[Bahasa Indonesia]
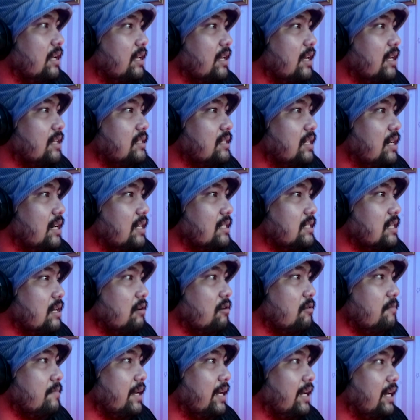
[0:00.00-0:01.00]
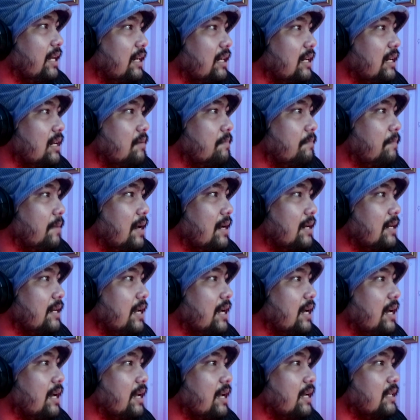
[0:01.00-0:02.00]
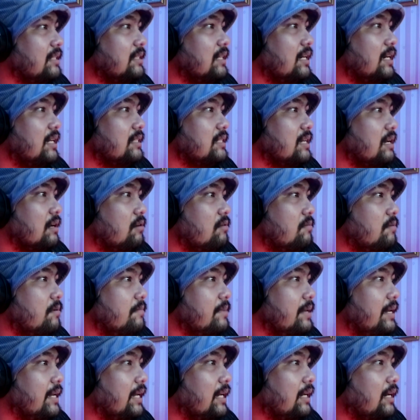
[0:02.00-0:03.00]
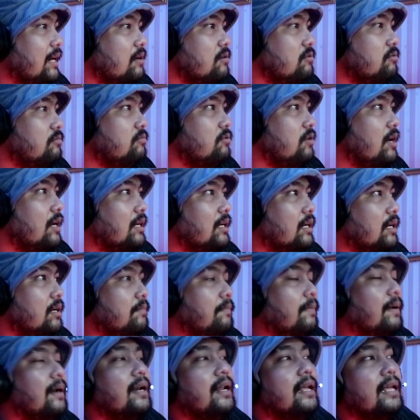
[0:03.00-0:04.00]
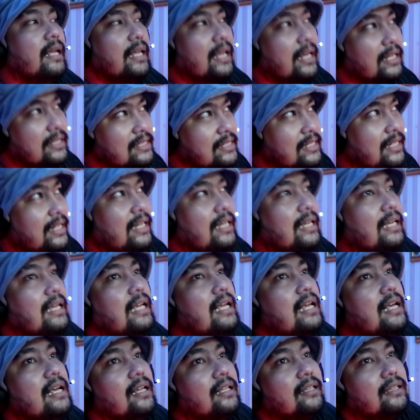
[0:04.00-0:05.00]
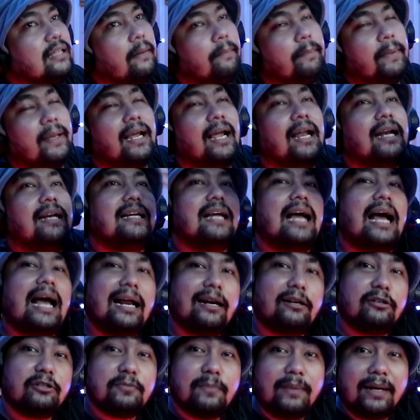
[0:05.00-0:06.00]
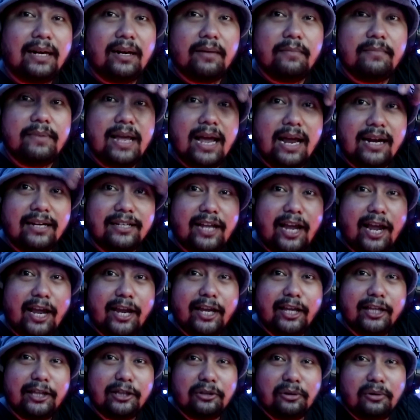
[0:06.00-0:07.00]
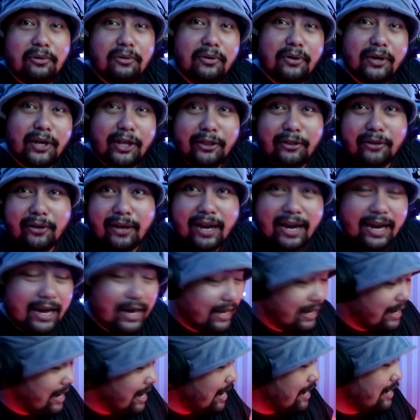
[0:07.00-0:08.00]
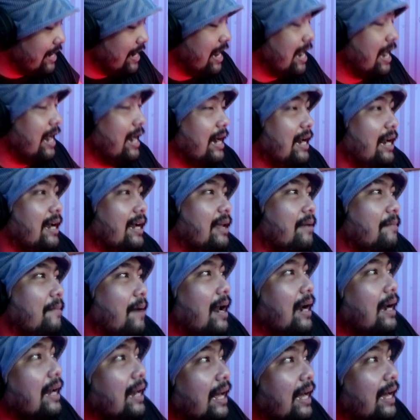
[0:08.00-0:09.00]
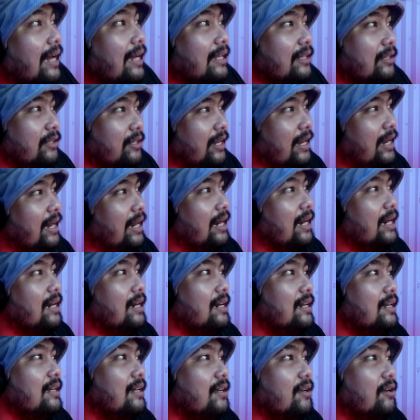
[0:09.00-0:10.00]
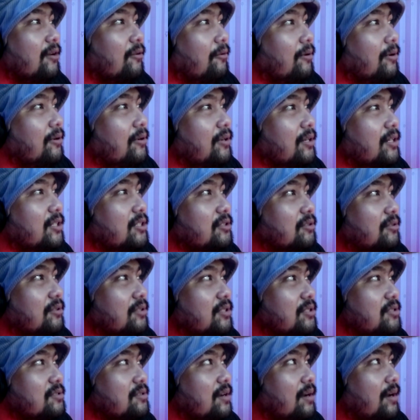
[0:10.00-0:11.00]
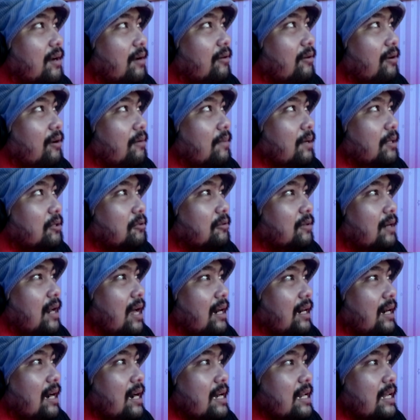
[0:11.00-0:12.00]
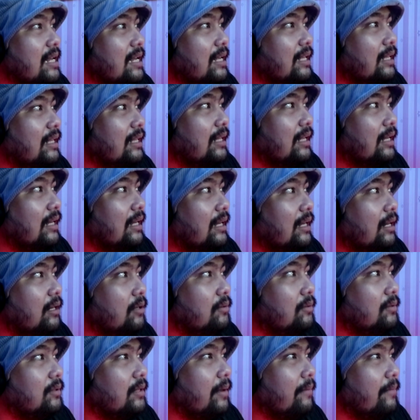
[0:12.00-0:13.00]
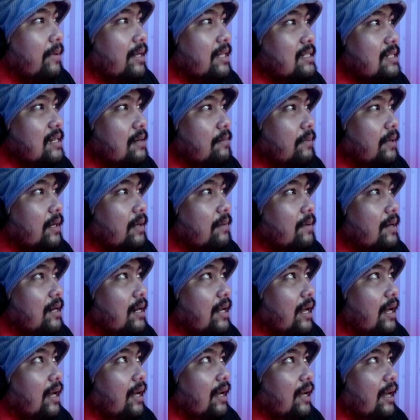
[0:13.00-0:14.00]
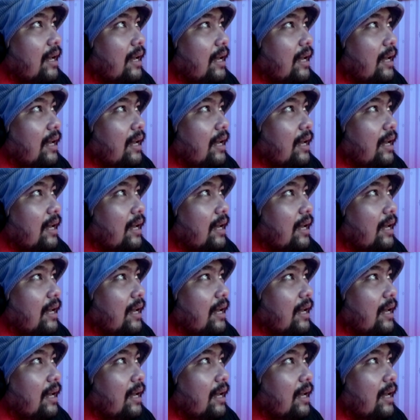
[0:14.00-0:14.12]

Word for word: Yang jelas aku mikir ke depannya, yang jelas aku memikirkan hubungan ke depannya. Iya sih, tapi kan gak harus berlebihan kayak gitu gitu ya kan. Ya gimana gitu ya kan. Waduh ini cowoknya juga udah batuk darah nih. Aduh, TBC apa gimana ya?